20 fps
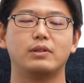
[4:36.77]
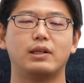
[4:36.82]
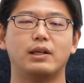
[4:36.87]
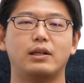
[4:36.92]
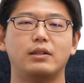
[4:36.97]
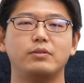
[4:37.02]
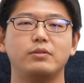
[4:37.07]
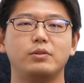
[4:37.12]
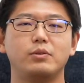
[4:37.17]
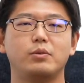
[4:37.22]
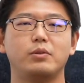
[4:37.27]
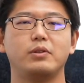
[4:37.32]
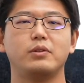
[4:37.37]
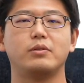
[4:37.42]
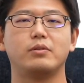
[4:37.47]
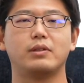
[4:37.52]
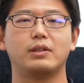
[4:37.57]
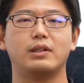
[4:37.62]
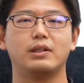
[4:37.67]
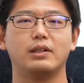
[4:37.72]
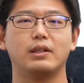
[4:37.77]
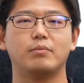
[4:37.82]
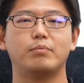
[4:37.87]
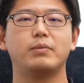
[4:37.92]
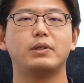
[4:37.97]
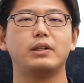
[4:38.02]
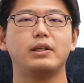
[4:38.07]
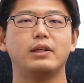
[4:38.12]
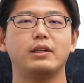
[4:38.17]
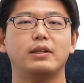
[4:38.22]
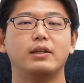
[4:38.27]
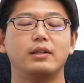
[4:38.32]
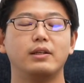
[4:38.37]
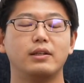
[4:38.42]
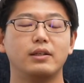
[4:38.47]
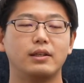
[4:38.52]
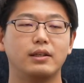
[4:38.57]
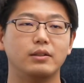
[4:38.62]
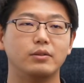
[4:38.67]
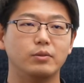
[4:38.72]
歩く時とかやっぱり
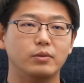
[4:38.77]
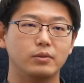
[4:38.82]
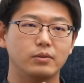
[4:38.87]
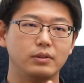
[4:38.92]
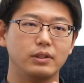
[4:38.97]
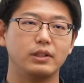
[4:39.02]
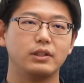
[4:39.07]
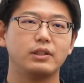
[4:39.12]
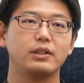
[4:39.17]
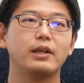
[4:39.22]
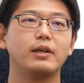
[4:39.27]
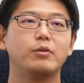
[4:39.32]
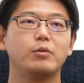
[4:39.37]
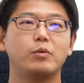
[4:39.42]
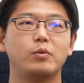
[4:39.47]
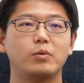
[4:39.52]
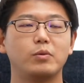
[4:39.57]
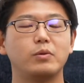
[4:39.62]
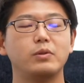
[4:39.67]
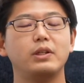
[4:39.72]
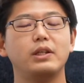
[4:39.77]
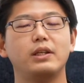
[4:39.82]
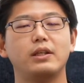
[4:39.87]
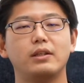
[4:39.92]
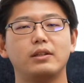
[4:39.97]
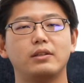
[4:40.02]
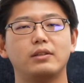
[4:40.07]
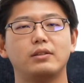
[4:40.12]
あの行きたい方向に